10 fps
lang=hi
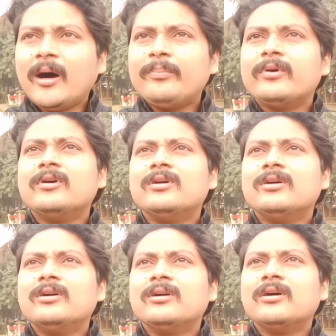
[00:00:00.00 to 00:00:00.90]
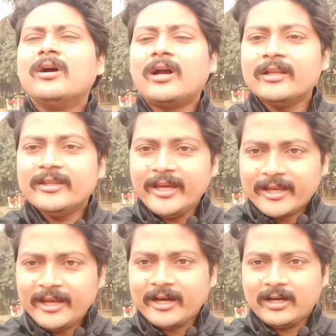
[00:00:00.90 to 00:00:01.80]
आप का
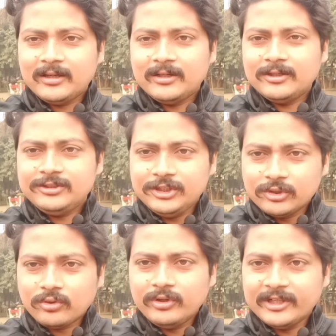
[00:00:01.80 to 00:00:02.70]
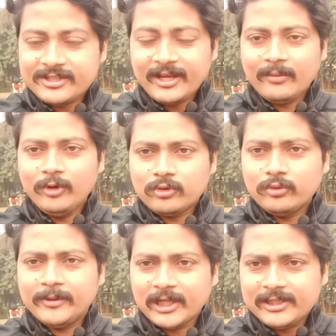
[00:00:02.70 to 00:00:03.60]
देखने का चीज़ों को नज़रिया
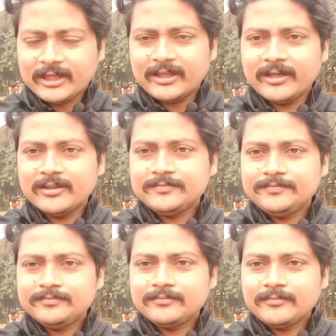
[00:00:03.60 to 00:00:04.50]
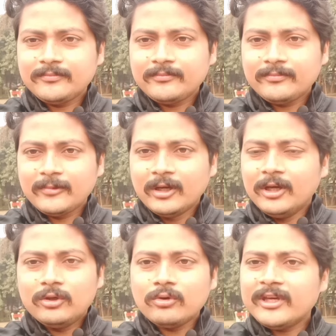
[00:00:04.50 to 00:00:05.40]
बिल्कुल बदल जाता है
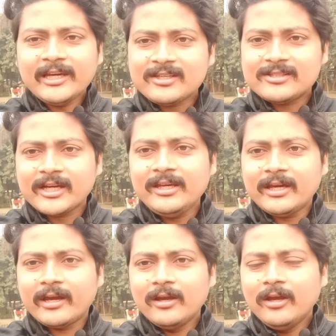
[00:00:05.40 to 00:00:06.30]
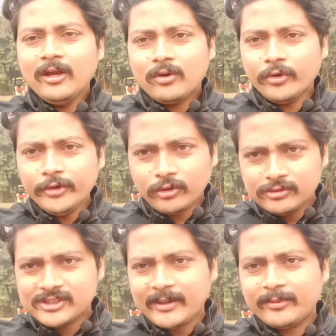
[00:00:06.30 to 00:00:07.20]
क्योंकि यही सच्चाई है कोई
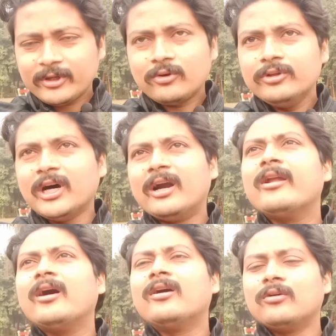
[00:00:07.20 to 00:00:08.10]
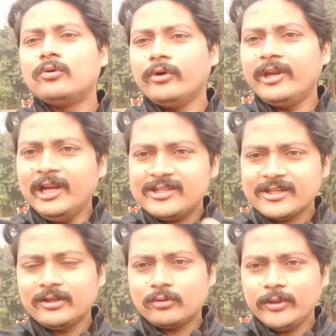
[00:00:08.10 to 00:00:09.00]
कॉन्सेप्ट कोई धारणा कोई
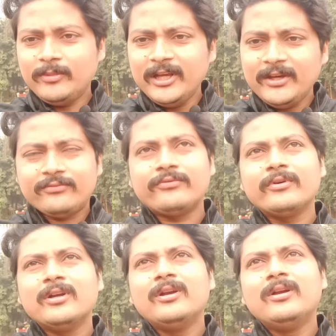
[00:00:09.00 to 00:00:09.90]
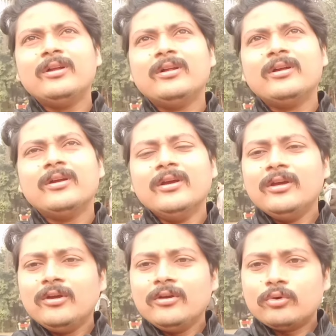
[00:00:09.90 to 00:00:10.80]
रिलीजन कोई बिलीफ
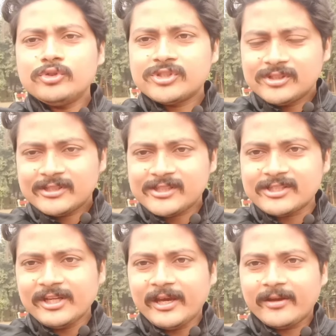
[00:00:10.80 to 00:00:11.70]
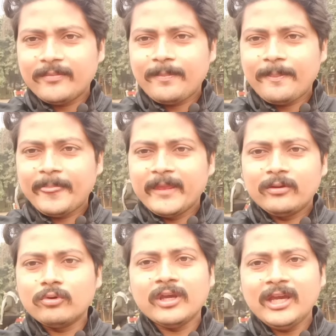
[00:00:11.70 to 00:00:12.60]
कुछ सच नहीं है
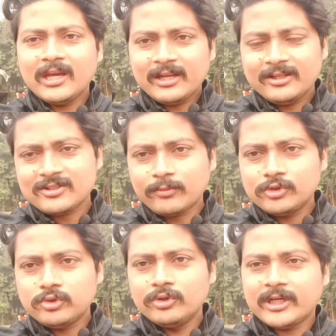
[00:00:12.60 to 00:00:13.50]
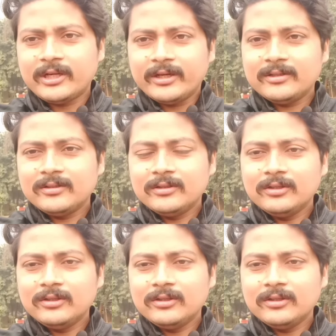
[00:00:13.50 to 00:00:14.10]
क्योंकि एक ना एक दिन सबको छूट जाना है